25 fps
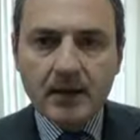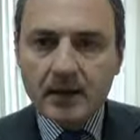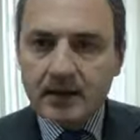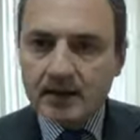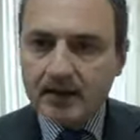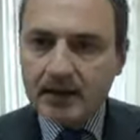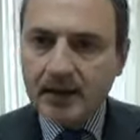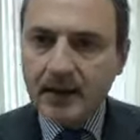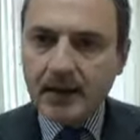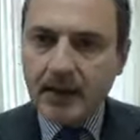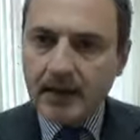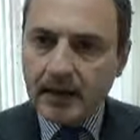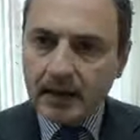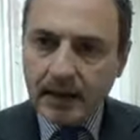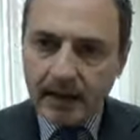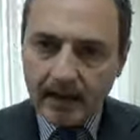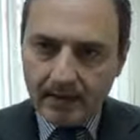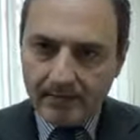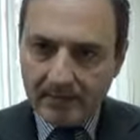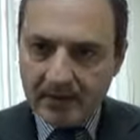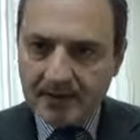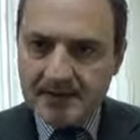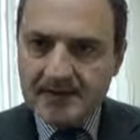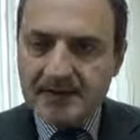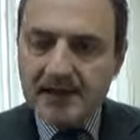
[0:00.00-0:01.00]
della
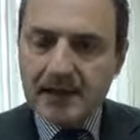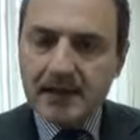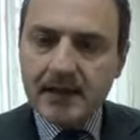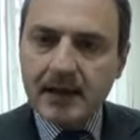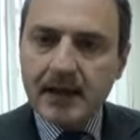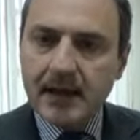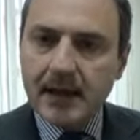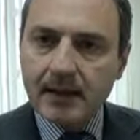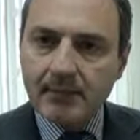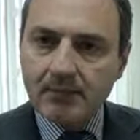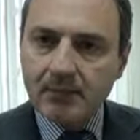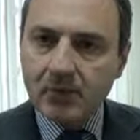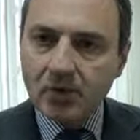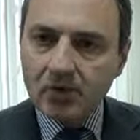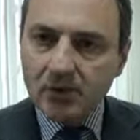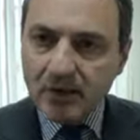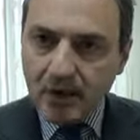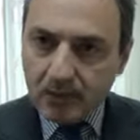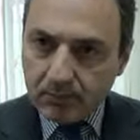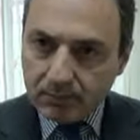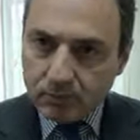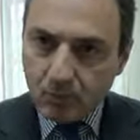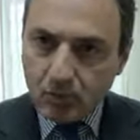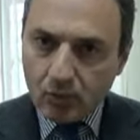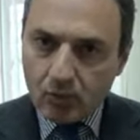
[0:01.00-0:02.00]
messa in campo
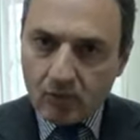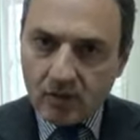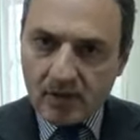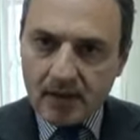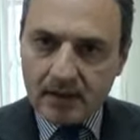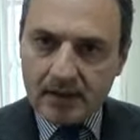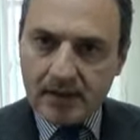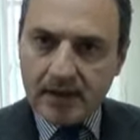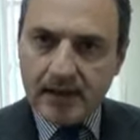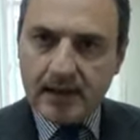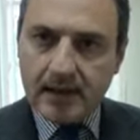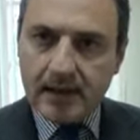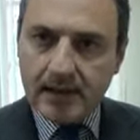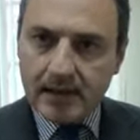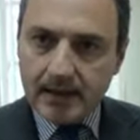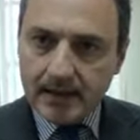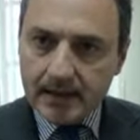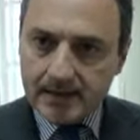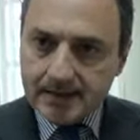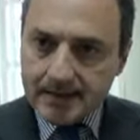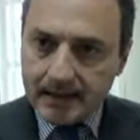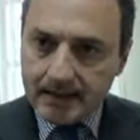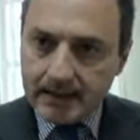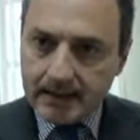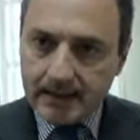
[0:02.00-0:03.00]
del PUC di
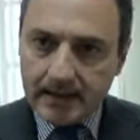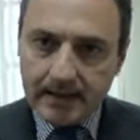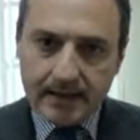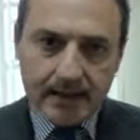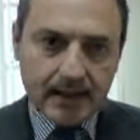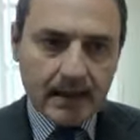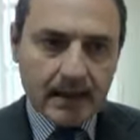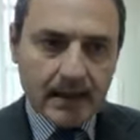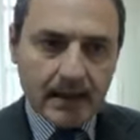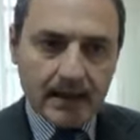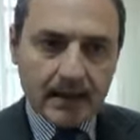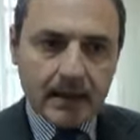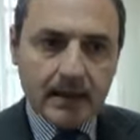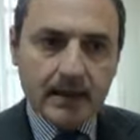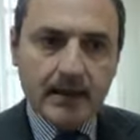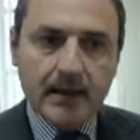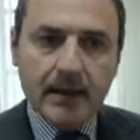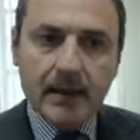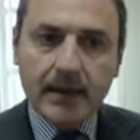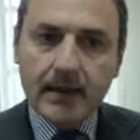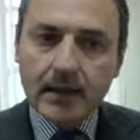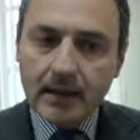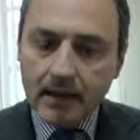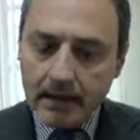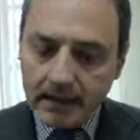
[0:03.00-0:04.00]
Galleria Santa Chiara,
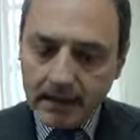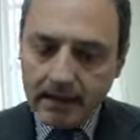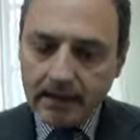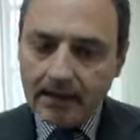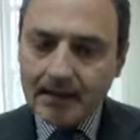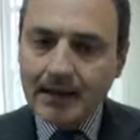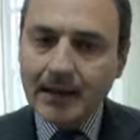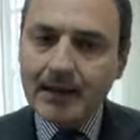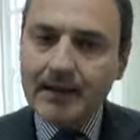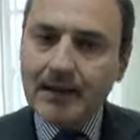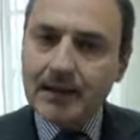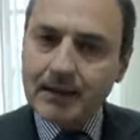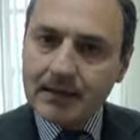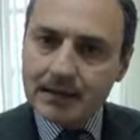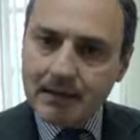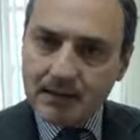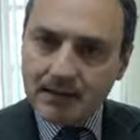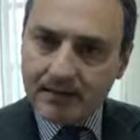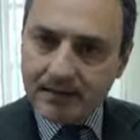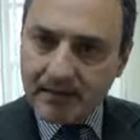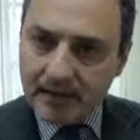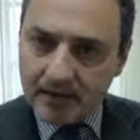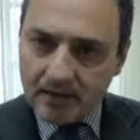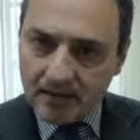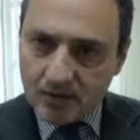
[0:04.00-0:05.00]
degli
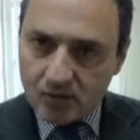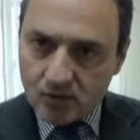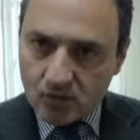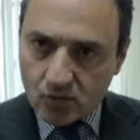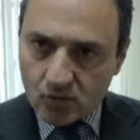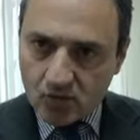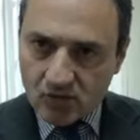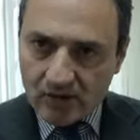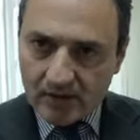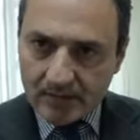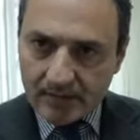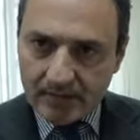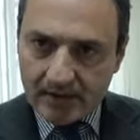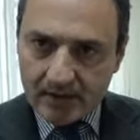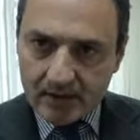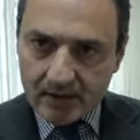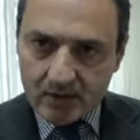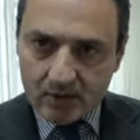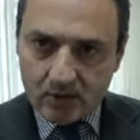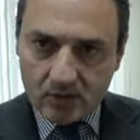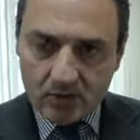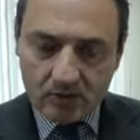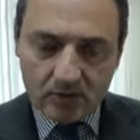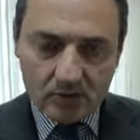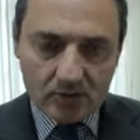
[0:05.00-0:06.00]
interventi su San
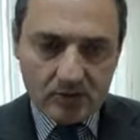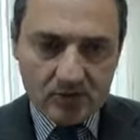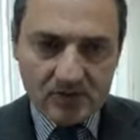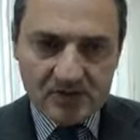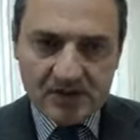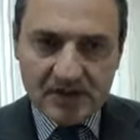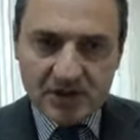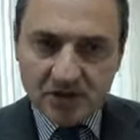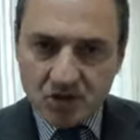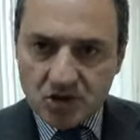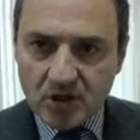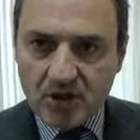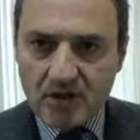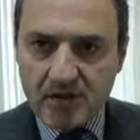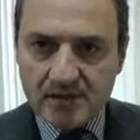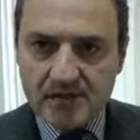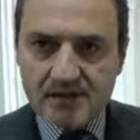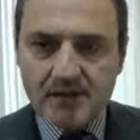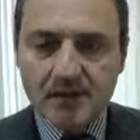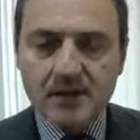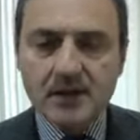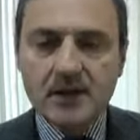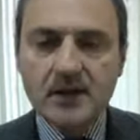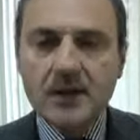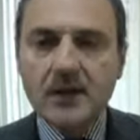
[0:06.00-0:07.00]
Marco
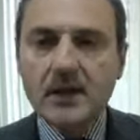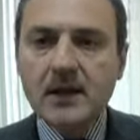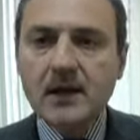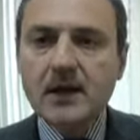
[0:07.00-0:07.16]
Saggese,